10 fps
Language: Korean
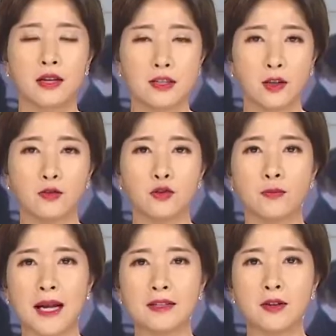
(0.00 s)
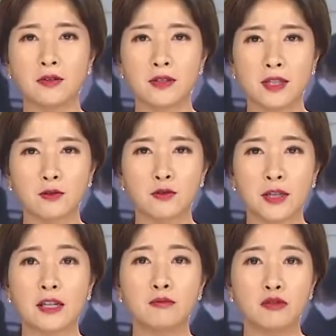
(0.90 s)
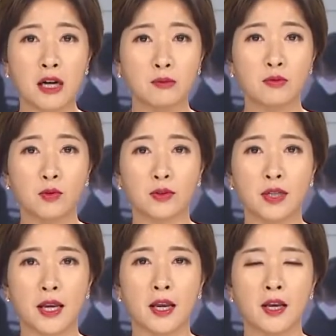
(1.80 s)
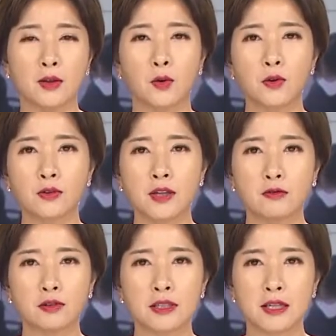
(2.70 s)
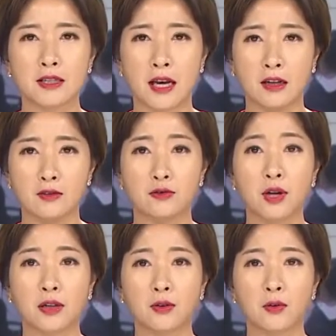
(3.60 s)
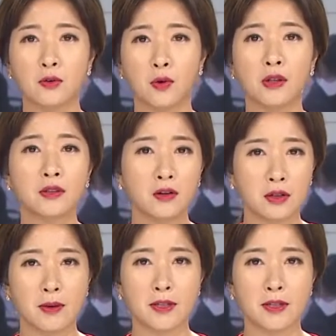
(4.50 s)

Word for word: 전주 만성지구 일부 학부모들이 교육당국을 찾아 중학교 원거리